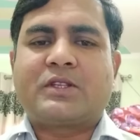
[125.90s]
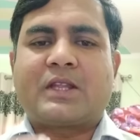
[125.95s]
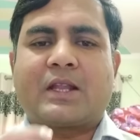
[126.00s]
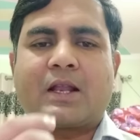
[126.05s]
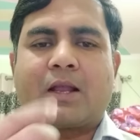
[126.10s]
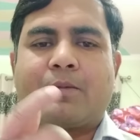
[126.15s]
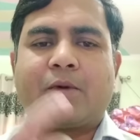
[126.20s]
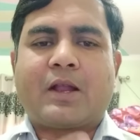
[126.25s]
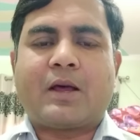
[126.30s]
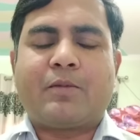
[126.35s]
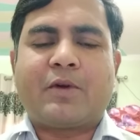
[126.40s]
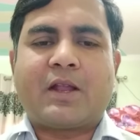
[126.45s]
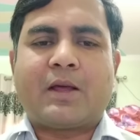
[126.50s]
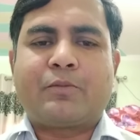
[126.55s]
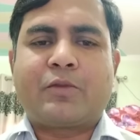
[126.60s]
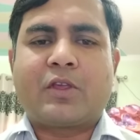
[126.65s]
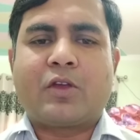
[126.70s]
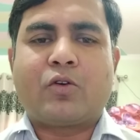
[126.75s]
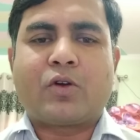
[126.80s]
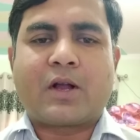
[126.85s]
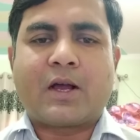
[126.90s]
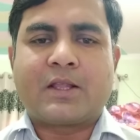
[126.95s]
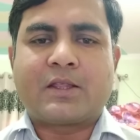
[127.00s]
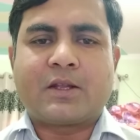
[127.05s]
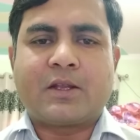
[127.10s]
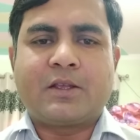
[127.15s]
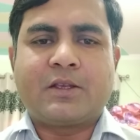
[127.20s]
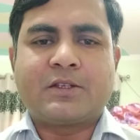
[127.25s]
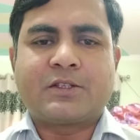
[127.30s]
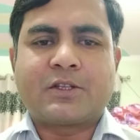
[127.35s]
ज़र्रा बराबर आपके
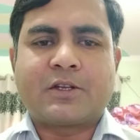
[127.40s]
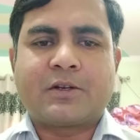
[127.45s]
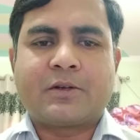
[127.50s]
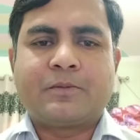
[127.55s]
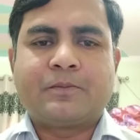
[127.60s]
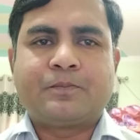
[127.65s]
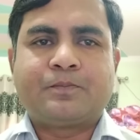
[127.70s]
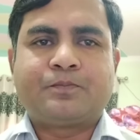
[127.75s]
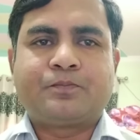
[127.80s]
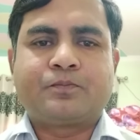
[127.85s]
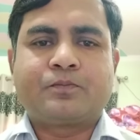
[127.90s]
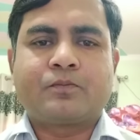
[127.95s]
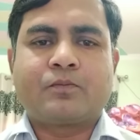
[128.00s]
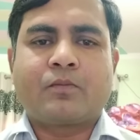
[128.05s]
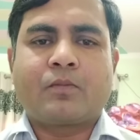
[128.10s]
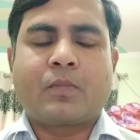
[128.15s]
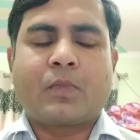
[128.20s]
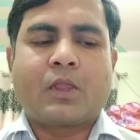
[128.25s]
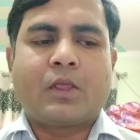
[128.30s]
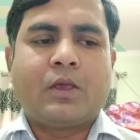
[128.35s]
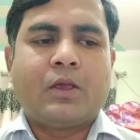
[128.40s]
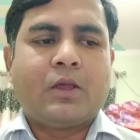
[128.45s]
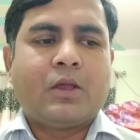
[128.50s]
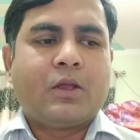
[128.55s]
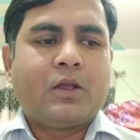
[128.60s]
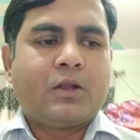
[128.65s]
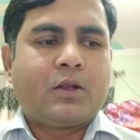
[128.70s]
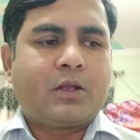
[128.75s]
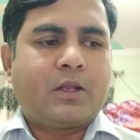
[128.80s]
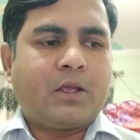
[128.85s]
औकात नहीं है सर
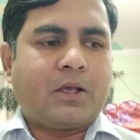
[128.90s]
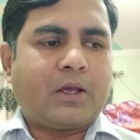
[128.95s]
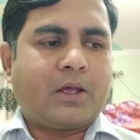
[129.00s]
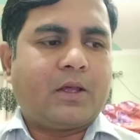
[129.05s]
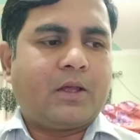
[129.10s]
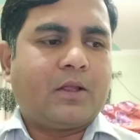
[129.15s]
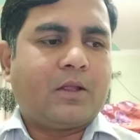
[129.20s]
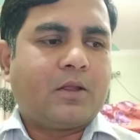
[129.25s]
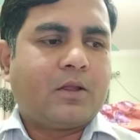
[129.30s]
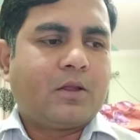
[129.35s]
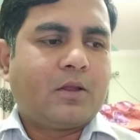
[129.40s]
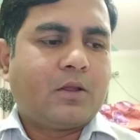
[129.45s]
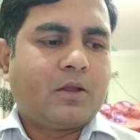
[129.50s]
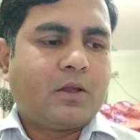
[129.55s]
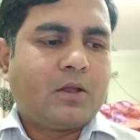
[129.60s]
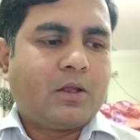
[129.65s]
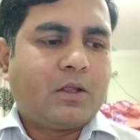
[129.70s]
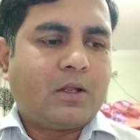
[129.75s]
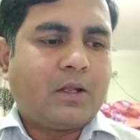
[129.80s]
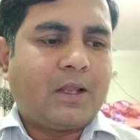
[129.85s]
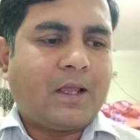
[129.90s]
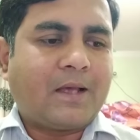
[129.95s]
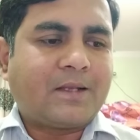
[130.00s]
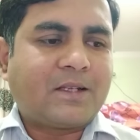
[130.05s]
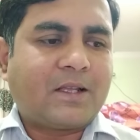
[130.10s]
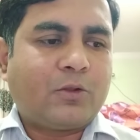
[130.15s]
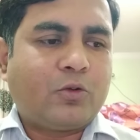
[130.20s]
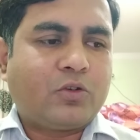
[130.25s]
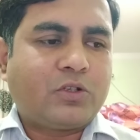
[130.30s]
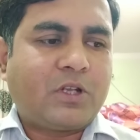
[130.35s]
ठीक है
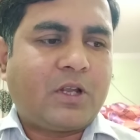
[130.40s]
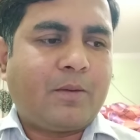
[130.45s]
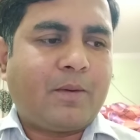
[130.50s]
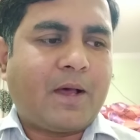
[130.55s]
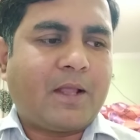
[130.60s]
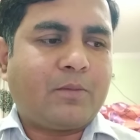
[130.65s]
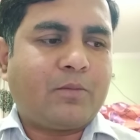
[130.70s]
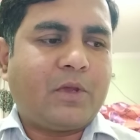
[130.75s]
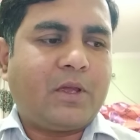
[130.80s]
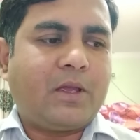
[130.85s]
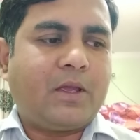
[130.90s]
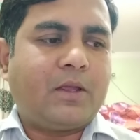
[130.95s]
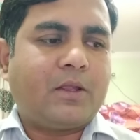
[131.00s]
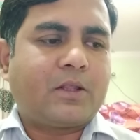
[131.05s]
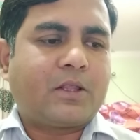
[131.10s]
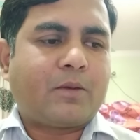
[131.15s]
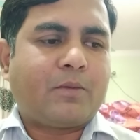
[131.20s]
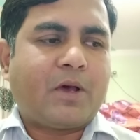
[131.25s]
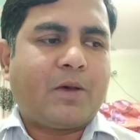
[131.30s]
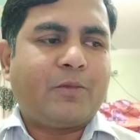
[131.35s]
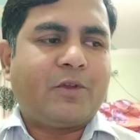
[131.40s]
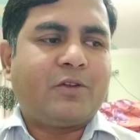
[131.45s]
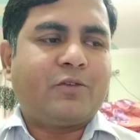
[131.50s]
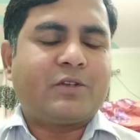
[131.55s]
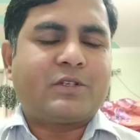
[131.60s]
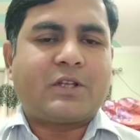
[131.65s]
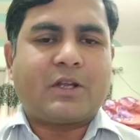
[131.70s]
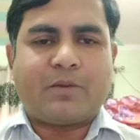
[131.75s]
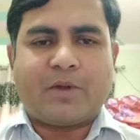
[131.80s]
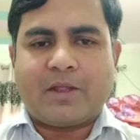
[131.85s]
लिहाजा दूसरी बात मैं तमाम
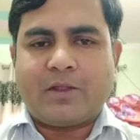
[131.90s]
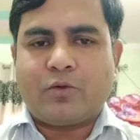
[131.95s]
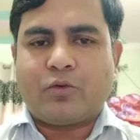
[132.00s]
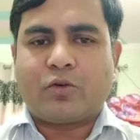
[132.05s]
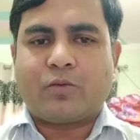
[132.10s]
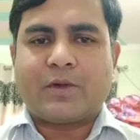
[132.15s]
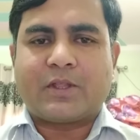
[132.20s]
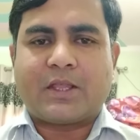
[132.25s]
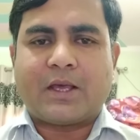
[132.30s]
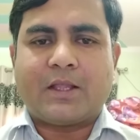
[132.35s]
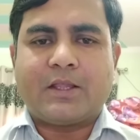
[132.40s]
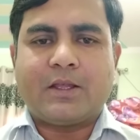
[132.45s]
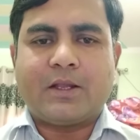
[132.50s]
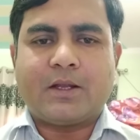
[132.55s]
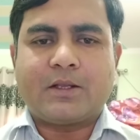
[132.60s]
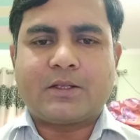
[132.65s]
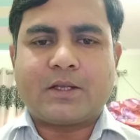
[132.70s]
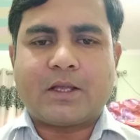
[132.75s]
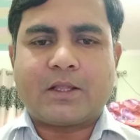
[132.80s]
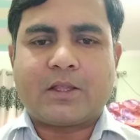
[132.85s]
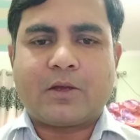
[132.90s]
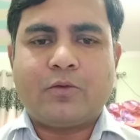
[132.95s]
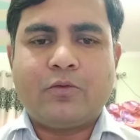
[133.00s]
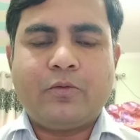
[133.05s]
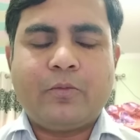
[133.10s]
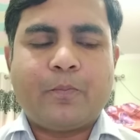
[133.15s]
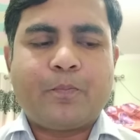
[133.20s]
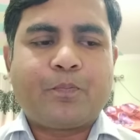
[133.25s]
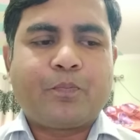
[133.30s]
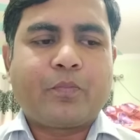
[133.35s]
इन्वेस्टर भाइयों को बता देना चाहता
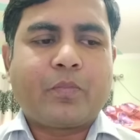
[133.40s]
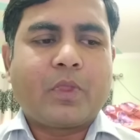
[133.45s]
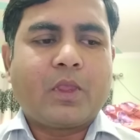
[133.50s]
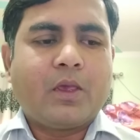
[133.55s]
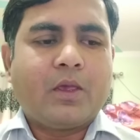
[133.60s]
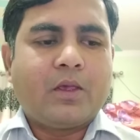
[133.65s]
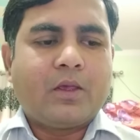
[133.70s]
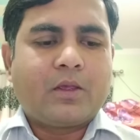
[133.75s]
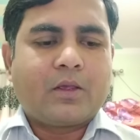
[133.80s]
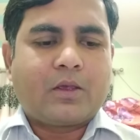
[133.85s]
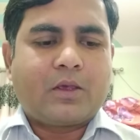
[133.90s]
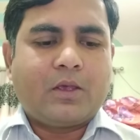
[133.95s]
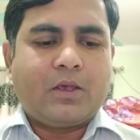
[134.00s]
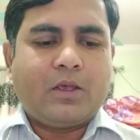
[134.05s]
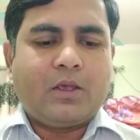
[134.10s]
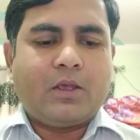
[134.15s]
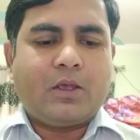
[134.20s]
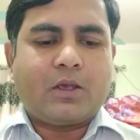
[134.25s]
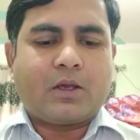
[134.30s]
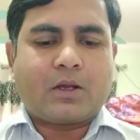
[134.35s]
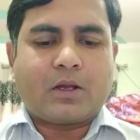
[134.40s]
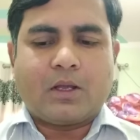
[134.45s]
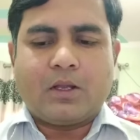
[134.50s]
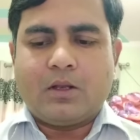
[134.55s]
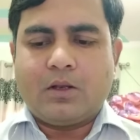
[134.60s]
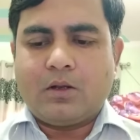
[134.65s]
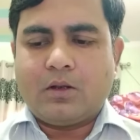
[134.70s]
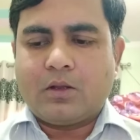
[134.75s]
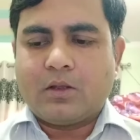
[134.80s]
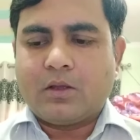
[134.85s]
हूँ कि
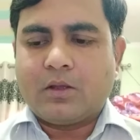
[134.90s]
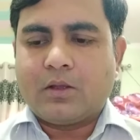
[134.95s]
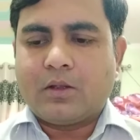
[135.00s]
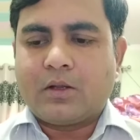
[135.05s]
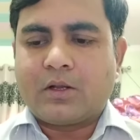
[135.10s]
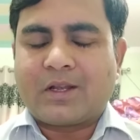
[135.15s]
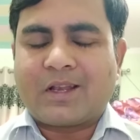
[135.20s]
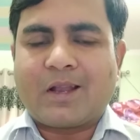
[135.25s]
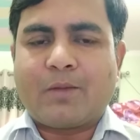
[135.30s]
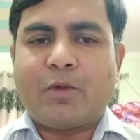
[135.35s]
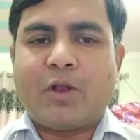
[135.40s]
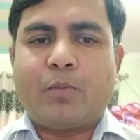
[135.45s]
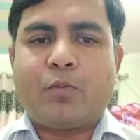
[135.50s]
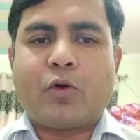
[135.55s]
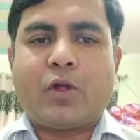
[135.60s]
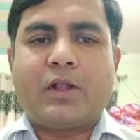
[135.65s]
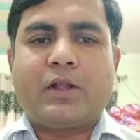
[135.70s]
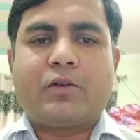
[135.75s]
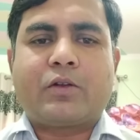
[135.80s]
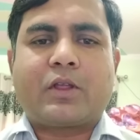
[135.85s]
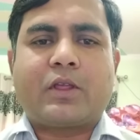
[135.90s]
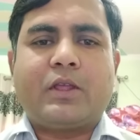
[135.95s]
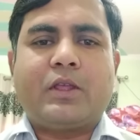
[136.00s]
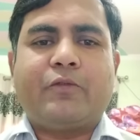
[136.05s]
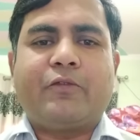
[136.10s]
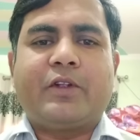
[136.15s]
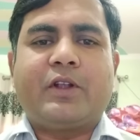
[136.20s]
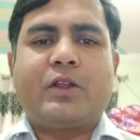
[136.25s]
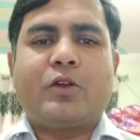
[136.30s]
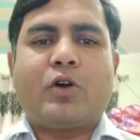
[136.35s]
कल ट्रेबल पॉइंट
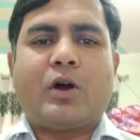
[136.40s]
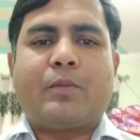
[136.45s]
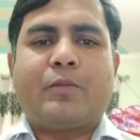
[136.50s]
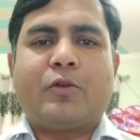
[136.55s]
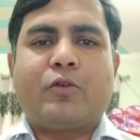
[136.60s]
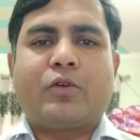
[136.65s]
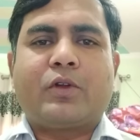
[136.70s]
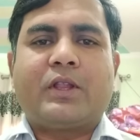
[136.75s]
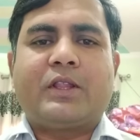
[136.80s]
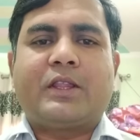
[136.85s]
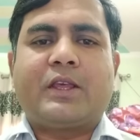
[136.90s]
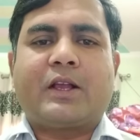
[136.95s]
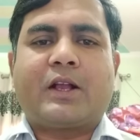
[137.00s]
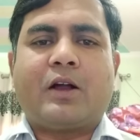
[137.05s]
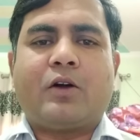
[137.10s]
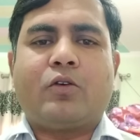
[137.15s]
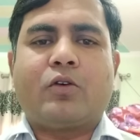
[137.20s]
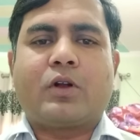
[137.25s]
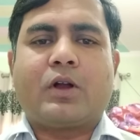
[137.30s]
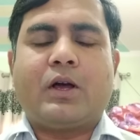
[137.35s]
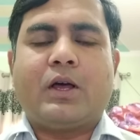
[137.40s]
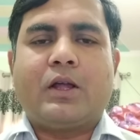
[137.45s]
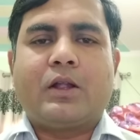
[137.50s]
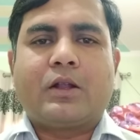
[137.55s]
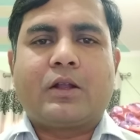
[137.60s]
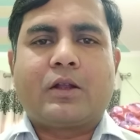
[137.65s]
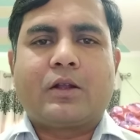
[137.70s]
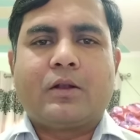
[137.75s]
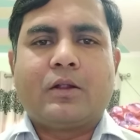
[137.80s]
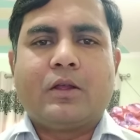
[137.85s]
की वीडियो आप लोगों ने देखा होगा
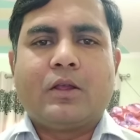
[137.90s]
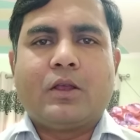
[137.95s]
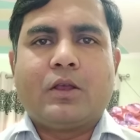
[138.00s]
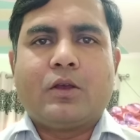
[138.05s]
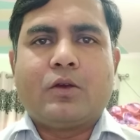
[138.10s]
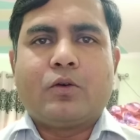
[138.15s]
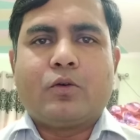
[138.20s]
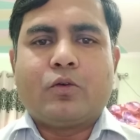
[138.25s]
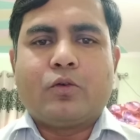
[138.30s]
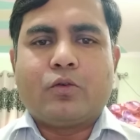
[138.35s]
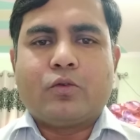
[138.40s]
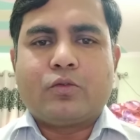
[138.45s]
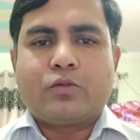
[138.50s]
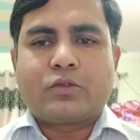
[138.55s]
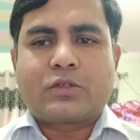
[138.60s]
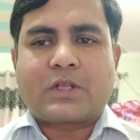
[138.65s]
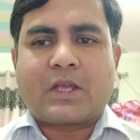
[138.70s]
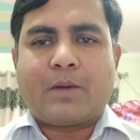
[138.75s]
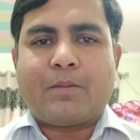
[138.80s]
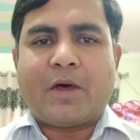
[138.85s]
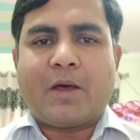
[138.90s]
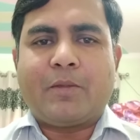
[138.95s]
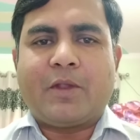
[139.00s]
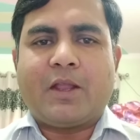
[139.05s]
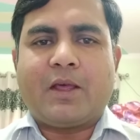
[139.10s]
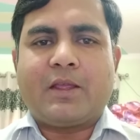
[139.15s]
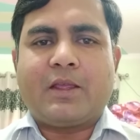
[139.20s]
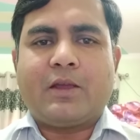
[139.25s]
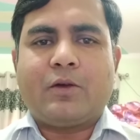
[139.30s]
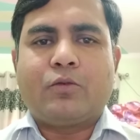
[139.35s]
उसका
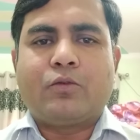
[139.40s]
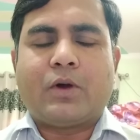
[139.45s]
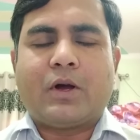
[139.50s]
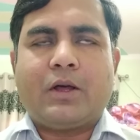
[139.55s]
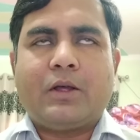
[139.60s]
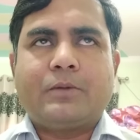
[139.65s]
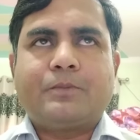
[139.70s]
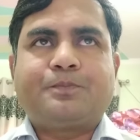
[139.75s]
मामला ये हुआ